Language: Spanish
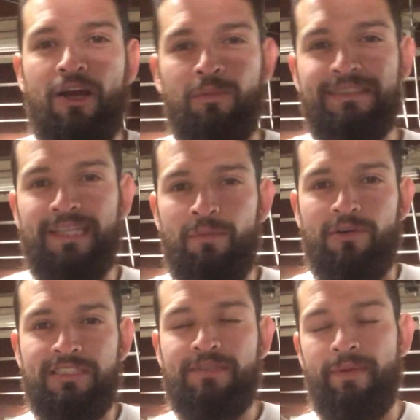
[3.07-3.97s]
¿Cómo
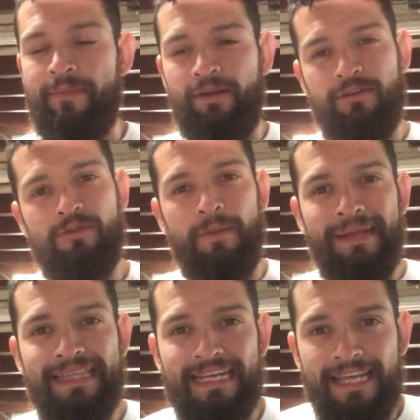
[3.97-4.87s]
estamos? Bienvenidos
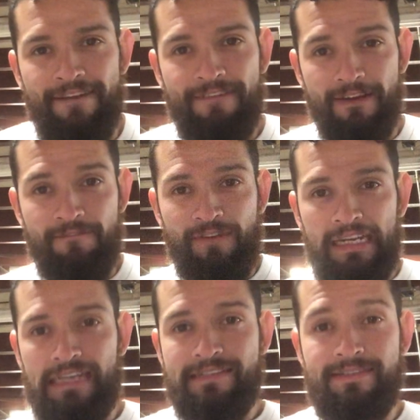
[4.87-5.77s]
nuevamente aquí a Fin
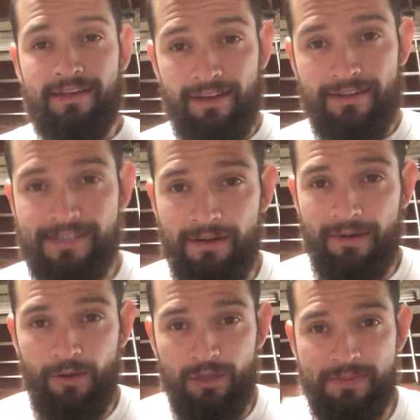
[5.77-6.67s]
Fitness. Aquí les
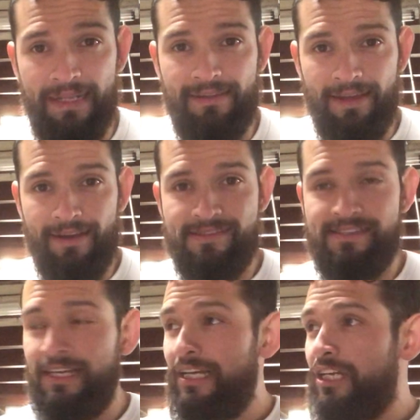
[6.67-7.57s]
habla Luis Valtierres,
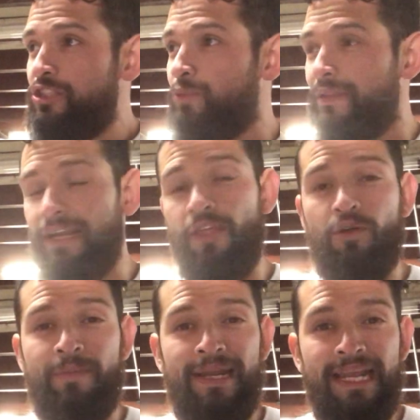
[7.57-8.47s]
su
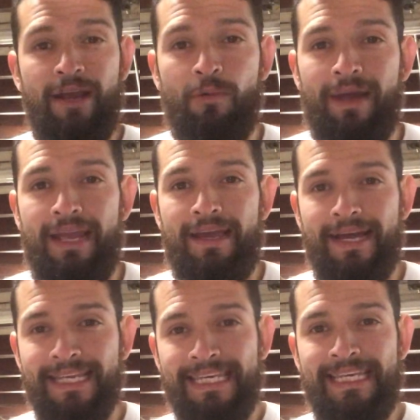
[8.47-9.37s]
entrenador bilingüe
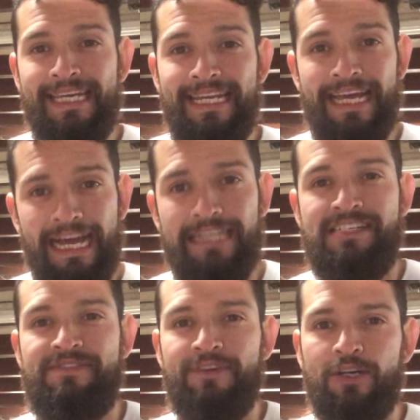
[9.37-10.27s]
aquí en
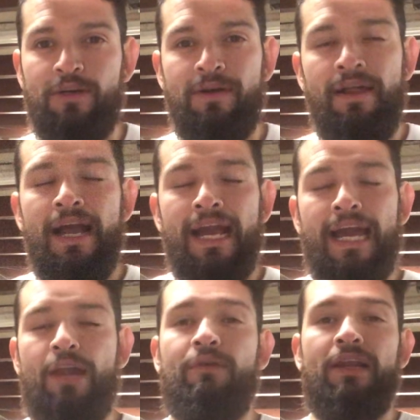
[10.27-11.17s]
Asheville,
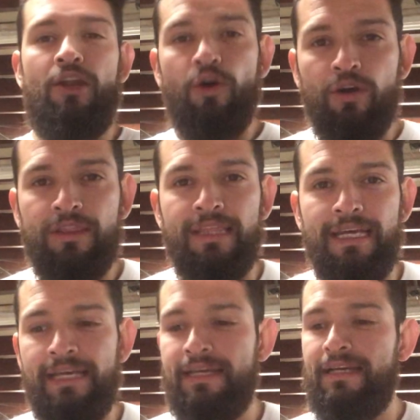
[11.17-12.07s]
Carnel del
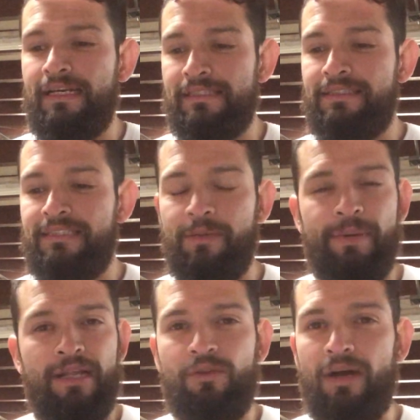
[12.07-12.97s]
Norte. Este,
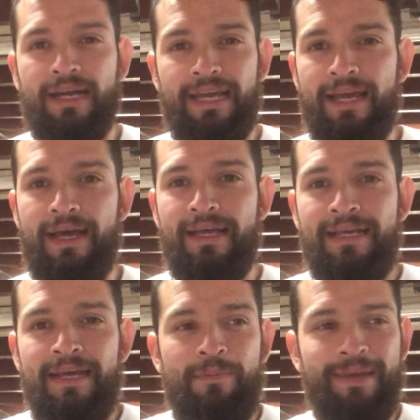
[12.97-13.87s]
para toda aquella
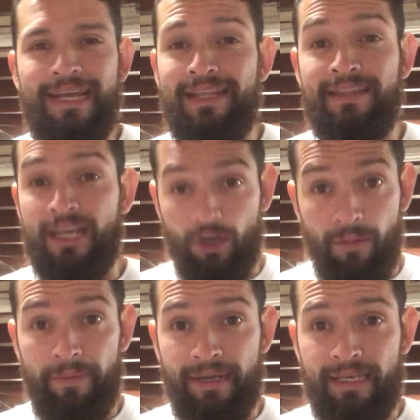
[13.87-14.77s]
mi gente que no
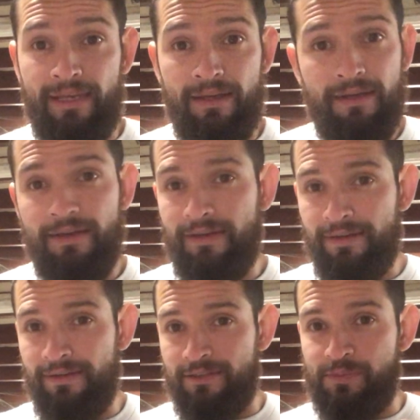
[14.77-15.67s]
vive aquí,
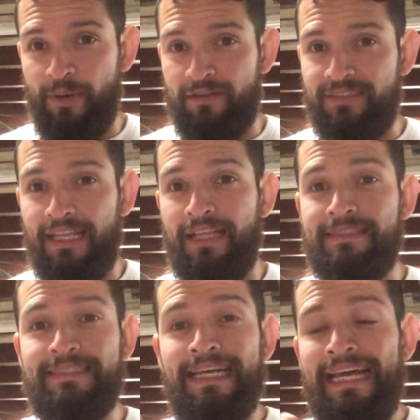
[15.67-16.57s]
esto es para
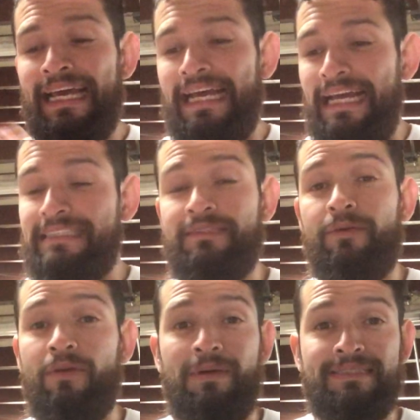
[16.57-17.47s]
ustedes. Este
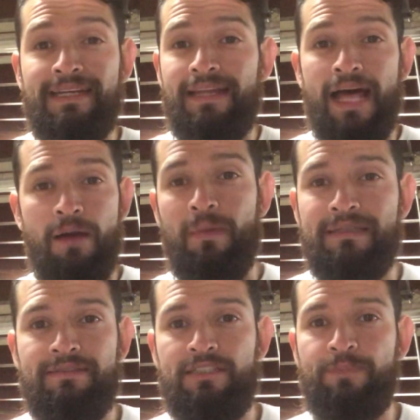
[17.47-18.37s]
video va a ser nada
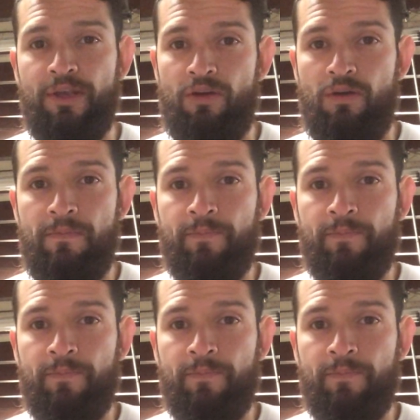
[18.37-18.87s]
más en español.